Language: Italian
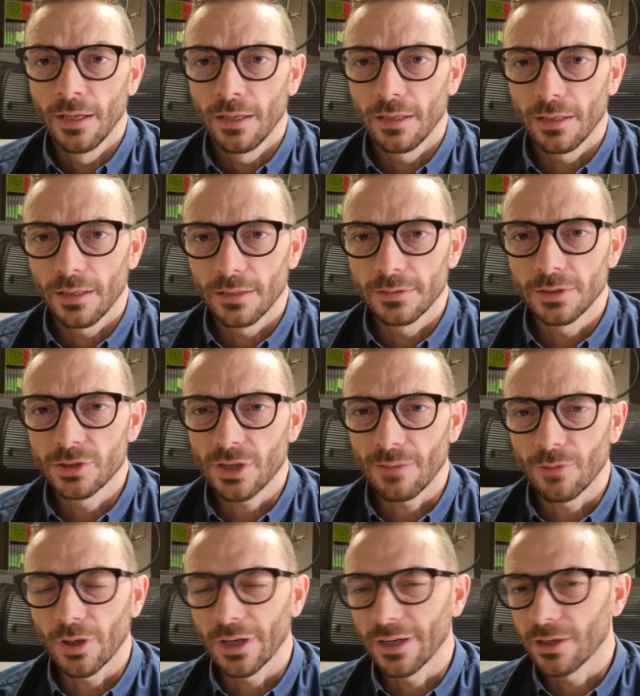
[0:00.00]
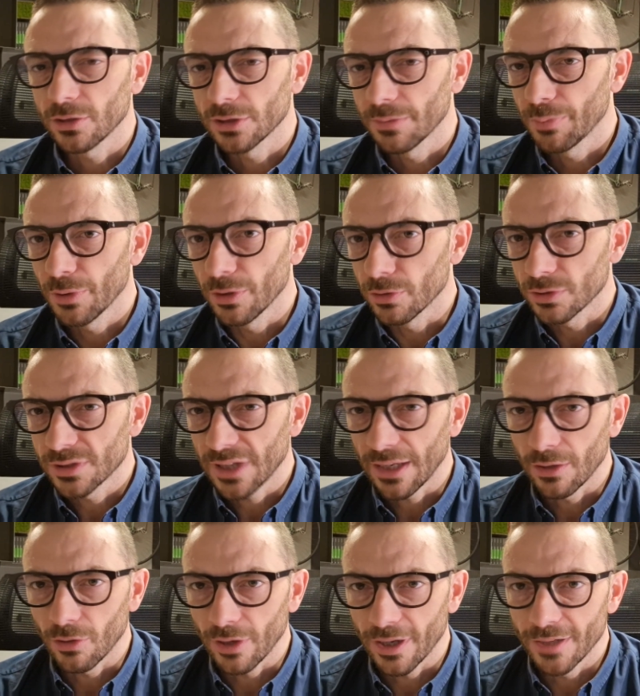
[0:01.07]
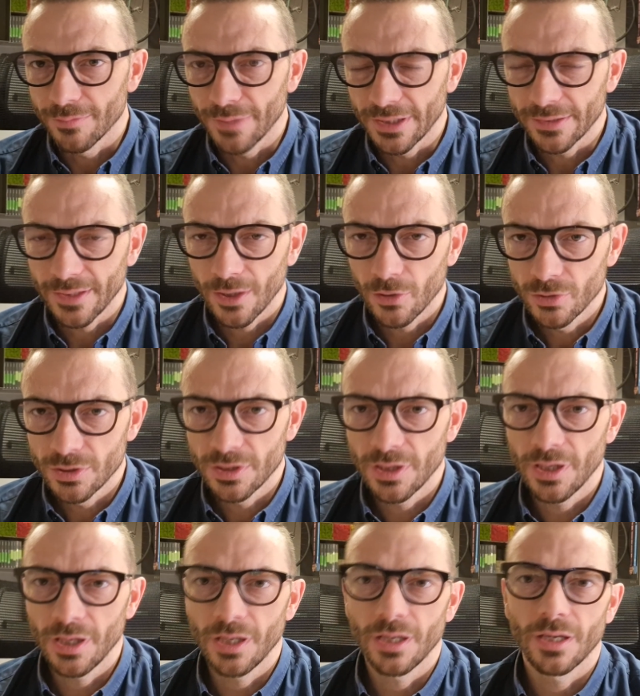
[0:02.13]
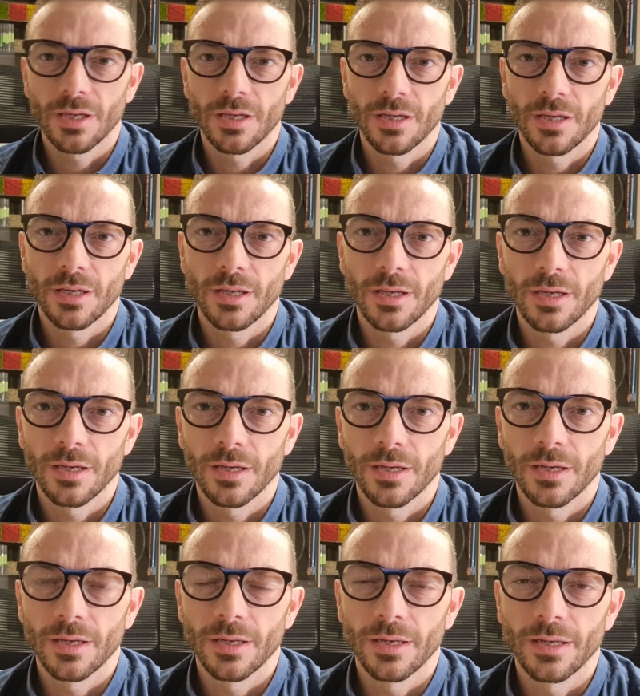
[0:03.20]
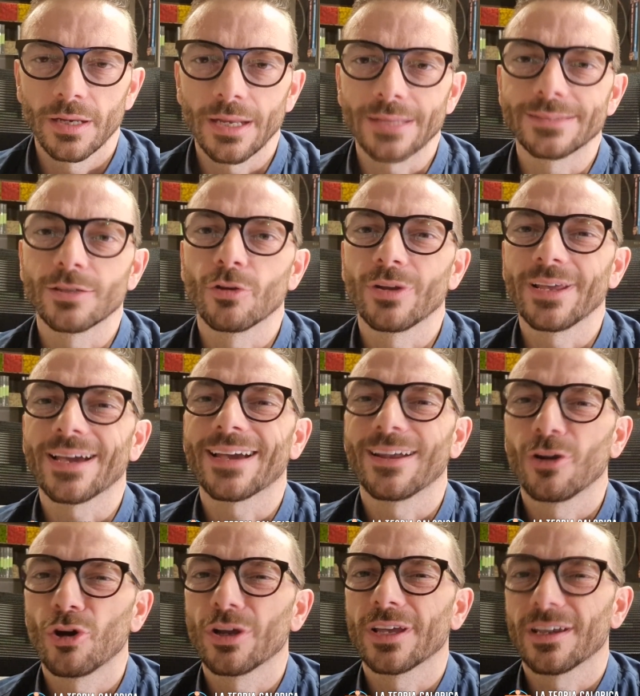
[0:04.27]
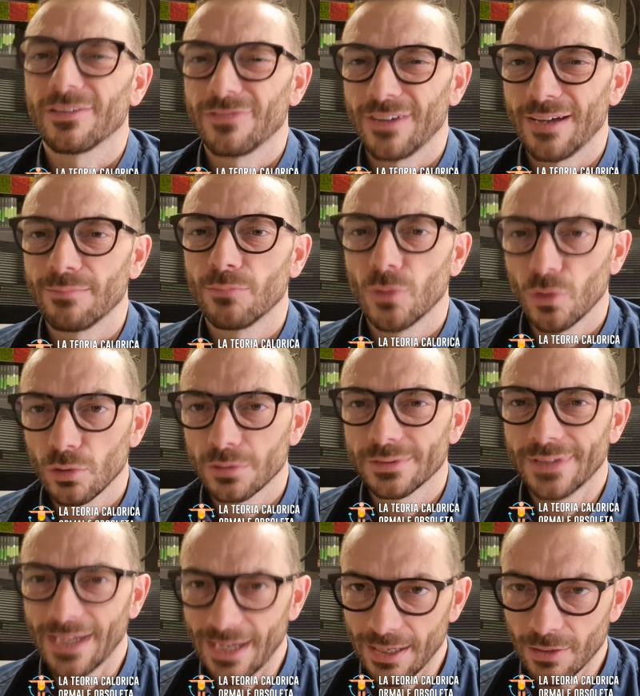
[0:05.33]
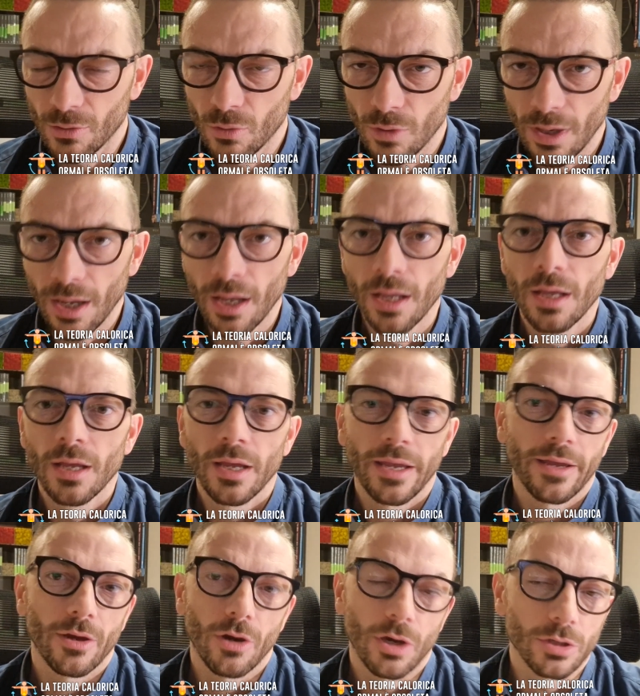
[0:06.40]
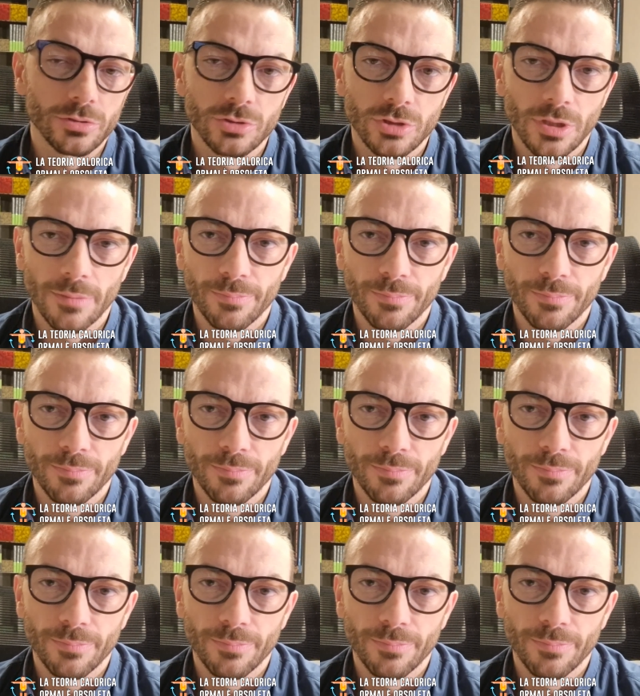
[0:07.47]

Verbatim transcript: Eh, diciamo che le cose poi non stanno realmente così, eh, la teoria calorica fa molta acqua e oggi